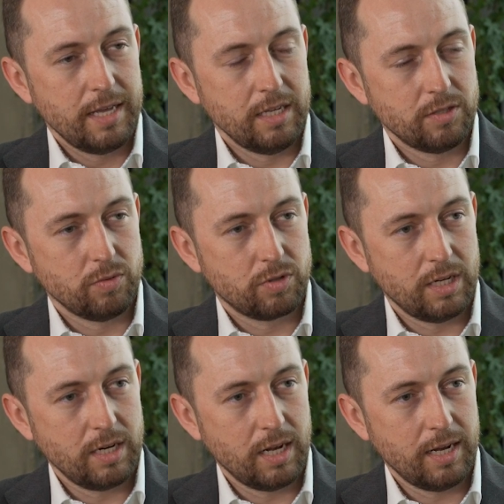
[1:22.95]
Jest już
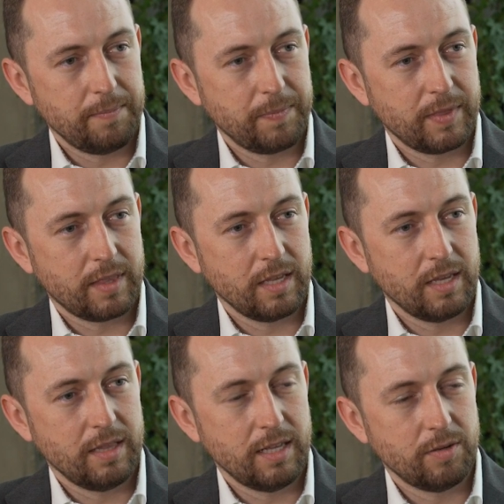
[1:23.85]
kilka,
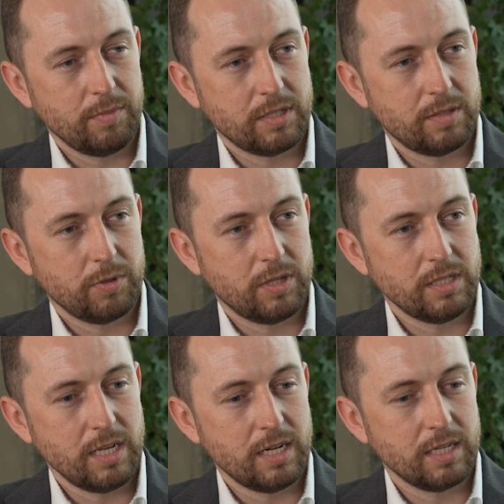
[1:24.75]
natomiast
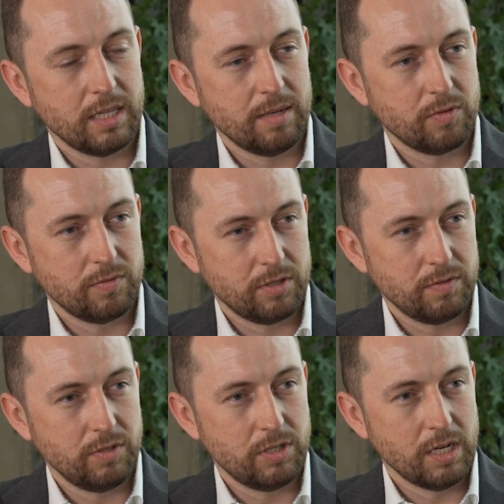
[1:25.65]
potencjalnych najemców
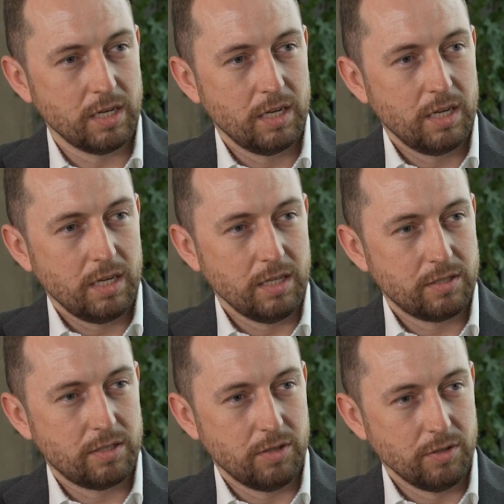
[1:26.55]
rzeczywiście
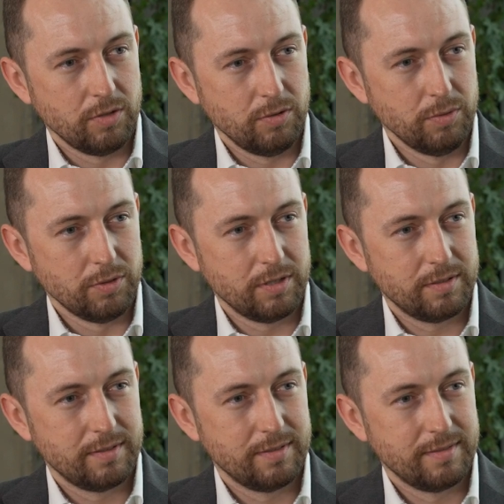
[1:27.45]
jest dosyć dużo.
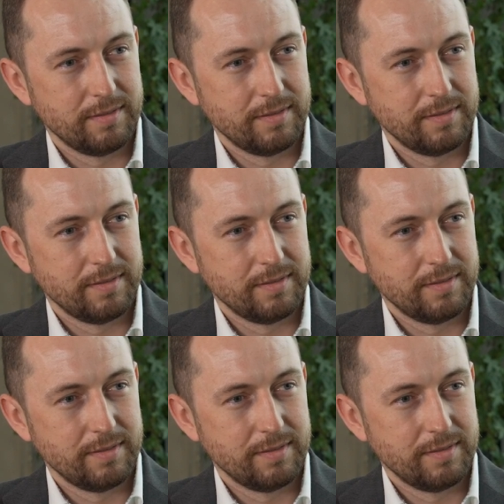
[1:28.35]
Mhm.